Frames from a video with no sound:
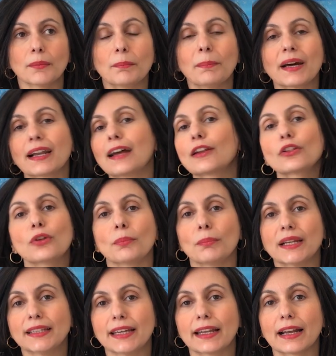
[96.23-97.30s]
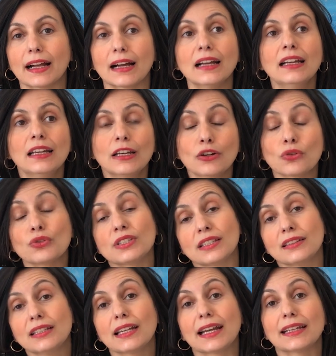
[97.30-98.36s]
impararlo in maniera
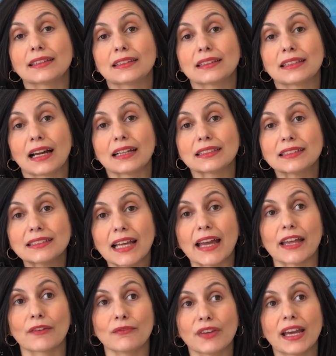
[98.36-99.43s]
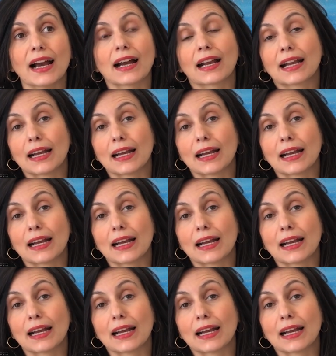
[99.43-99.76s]
così diretta serve a